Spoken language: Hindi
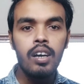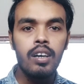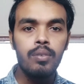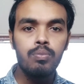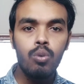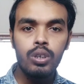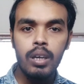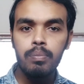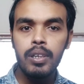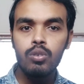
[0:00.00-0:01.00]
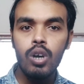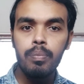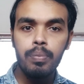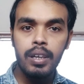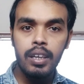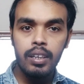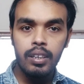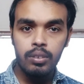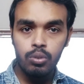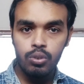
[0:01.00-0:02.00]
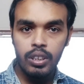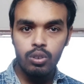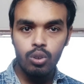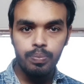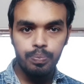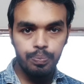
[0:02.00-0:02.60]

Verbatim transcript: वो टेम्पलेट को आपके उसके जो